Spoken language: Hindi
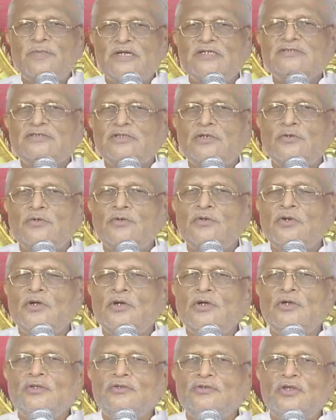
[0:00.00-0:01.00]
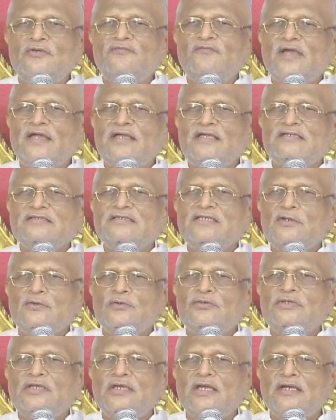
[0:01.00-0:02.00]
स्पर्श करो तो इफेक्ट किसकी
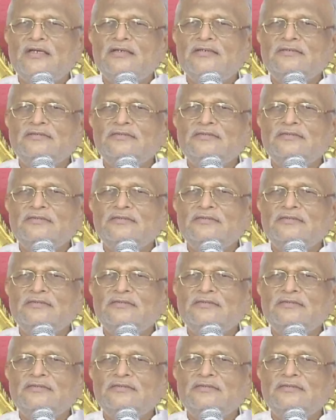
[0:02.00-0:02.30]
होती है